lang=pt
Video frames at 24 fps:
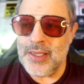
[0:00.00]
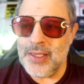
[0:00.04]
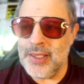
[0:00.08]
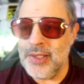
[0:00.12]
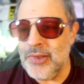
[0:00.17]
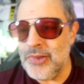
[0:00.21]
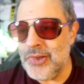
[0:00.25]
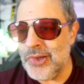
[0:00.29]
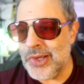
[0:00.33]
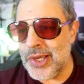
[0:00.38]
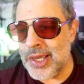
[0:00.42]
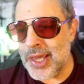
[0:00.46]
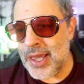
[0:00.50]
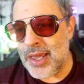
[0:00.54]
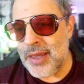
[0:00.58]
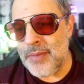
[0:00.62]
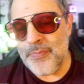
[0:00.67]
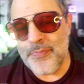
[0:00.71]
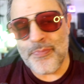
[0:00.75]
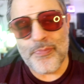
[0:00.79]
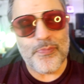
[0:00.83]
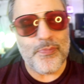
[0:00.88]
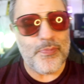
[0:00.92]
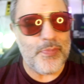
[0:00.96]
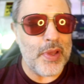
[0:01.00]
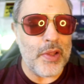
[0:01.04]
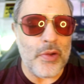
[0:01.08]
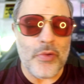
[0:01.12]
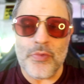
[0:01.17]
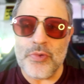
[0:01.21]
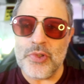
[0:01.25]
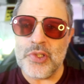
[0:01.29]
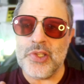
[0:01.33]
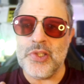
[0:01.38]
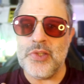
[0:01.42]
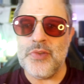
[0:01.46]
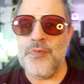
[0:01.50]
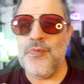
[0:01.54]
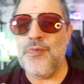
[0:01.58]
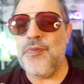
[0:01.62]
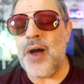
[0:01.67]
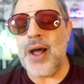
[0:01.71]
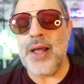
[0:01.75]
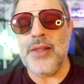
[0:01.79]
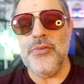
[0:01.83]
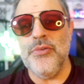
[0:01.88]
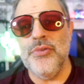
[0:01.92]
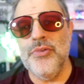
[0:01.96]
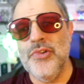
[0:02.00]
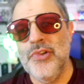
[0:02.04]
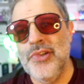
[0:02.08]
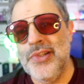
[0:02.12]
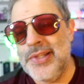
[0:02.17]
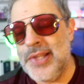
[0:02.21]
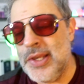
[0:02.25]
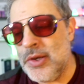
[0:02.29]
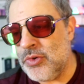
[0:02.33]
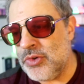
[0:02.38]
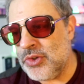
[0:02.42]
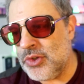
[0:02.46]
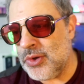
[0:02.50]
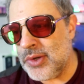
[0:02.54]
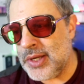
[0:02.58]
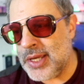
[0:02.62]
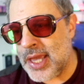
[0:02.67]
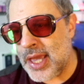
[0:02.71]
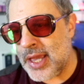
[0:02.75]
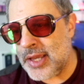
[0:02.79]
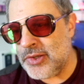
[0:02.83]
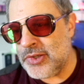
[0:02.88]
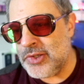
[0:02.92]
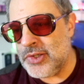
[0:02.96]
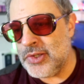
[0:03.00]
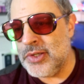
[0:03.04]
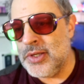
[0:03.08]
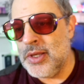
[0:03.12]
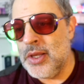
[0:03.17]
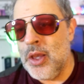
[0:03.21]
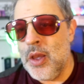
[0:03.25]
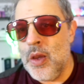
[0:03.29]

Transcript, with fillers: indiquei pelos fato de ter o soquete